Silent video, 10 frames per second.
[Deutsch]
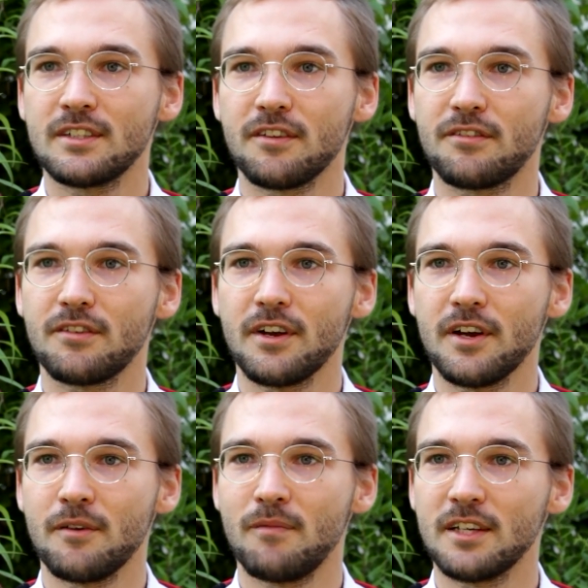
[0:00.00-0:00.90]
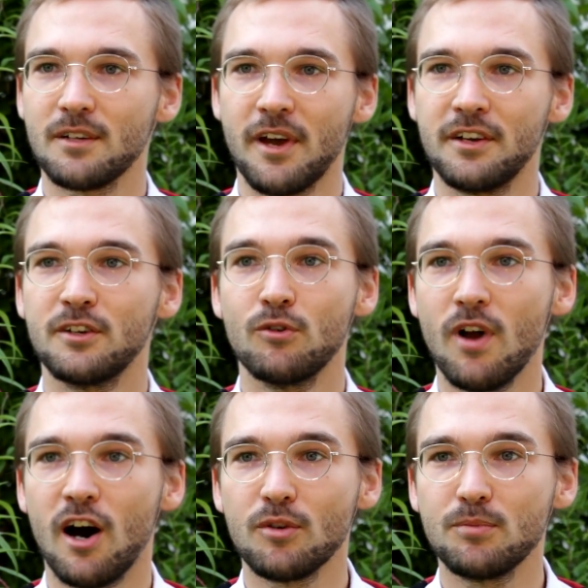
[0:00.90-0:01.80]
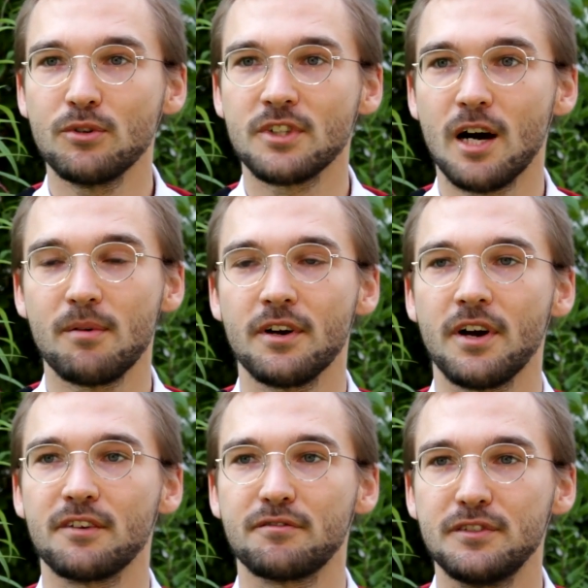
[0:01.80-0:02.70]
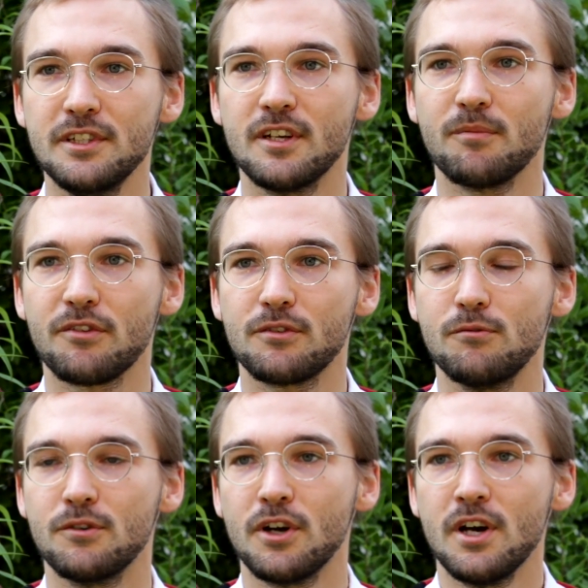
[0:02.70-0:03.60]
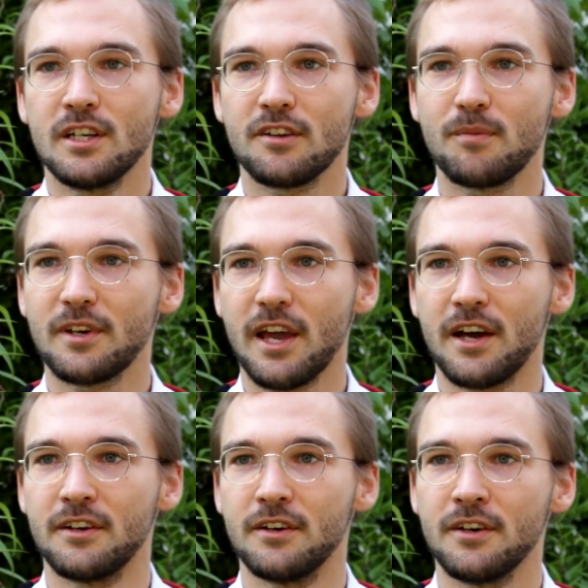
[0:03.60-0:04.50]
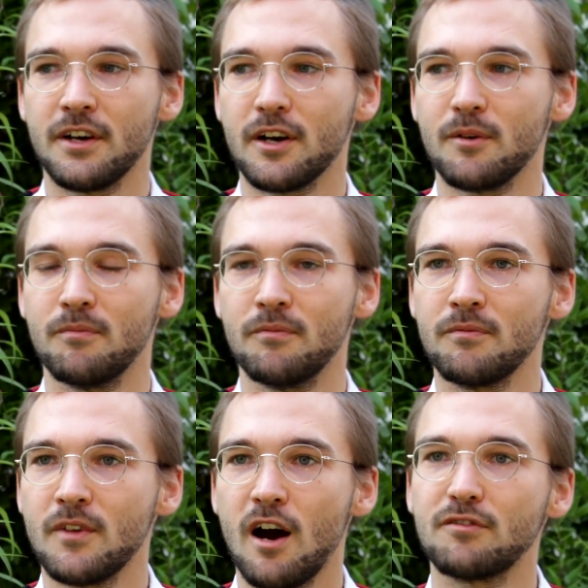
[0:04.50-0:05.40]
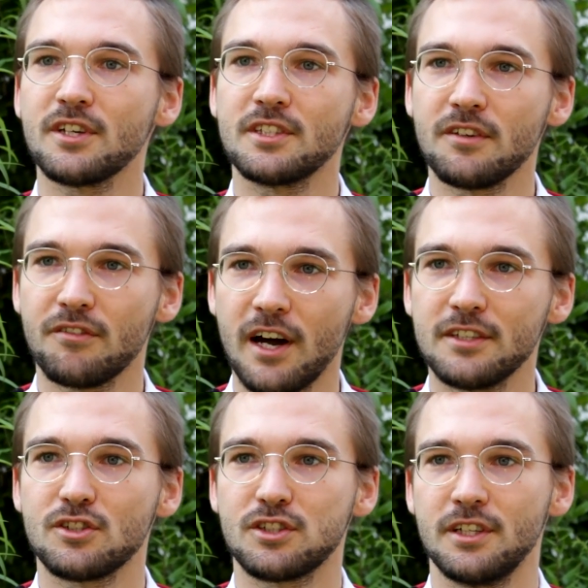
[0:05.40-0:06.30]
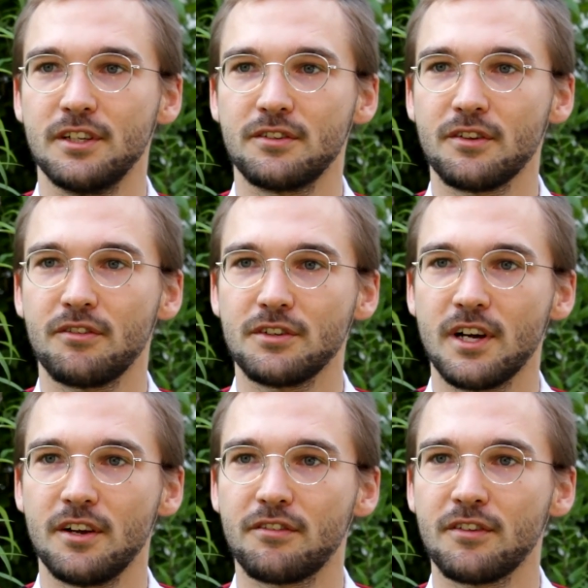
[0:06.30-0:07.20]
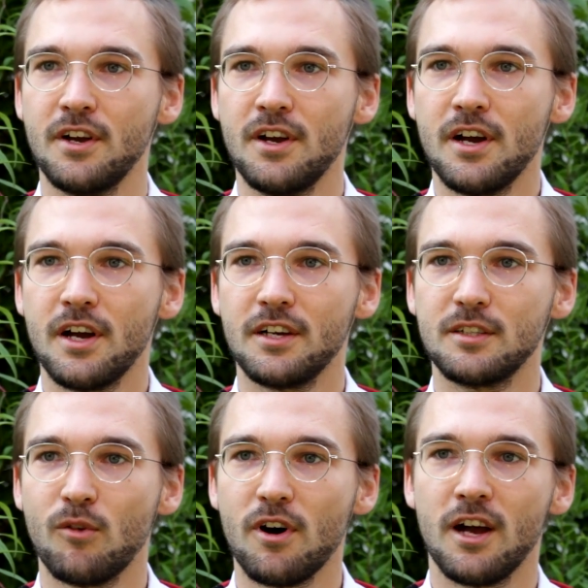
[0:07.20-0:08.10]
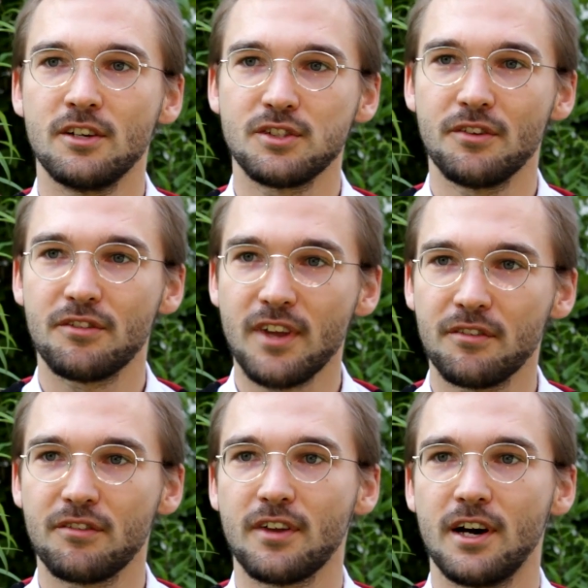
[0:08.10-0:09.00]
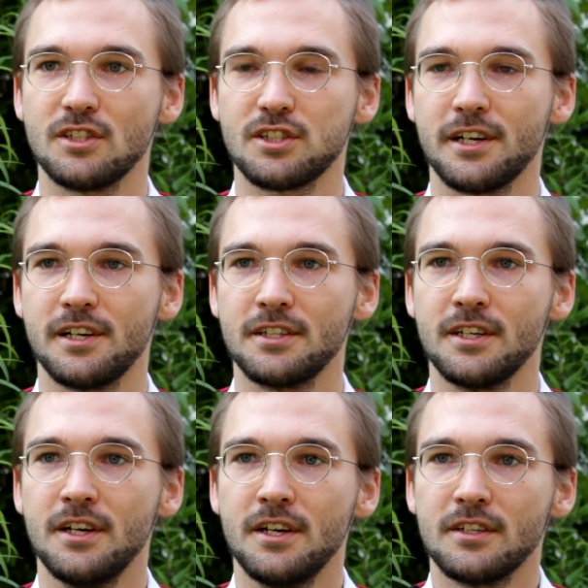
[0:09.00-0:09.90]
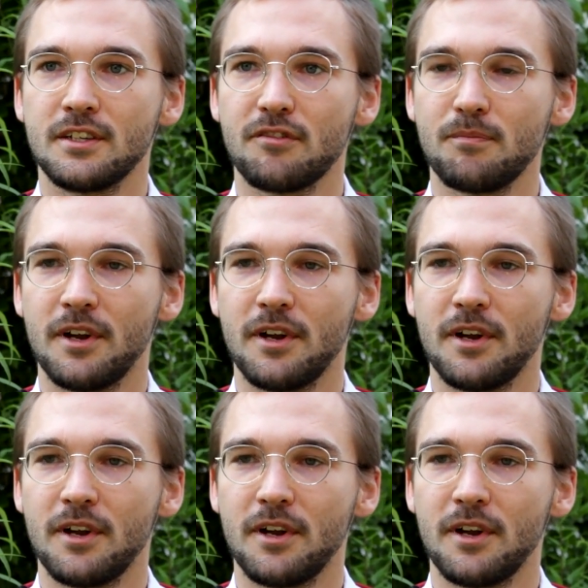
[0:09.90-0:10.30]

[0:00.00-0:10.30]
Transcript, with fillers: das ähm, hat am Ende null Output, aber hat viel damit zu tun, dass man gerne ähm, auf der richtigen Seite steht, sich als äh, die moralische Instanz darstellt dass